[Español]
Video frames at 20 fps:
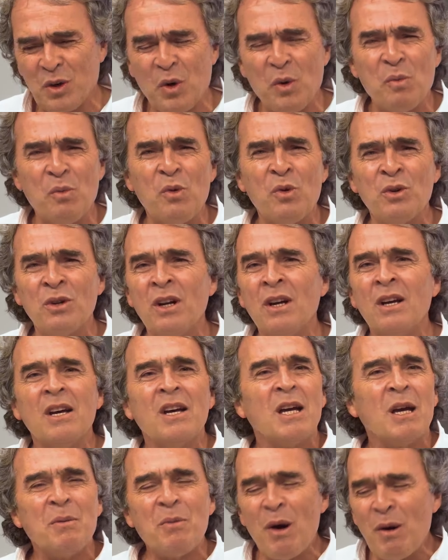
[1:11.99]
común,
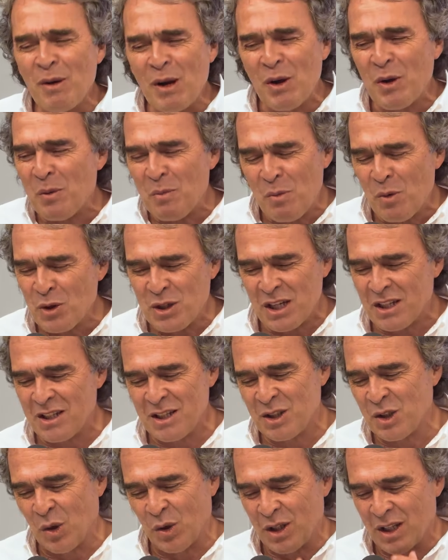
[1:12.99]
hemos hablado de muchas
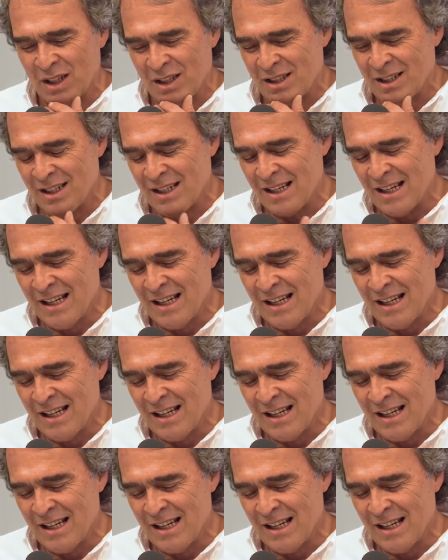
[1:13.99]
historias.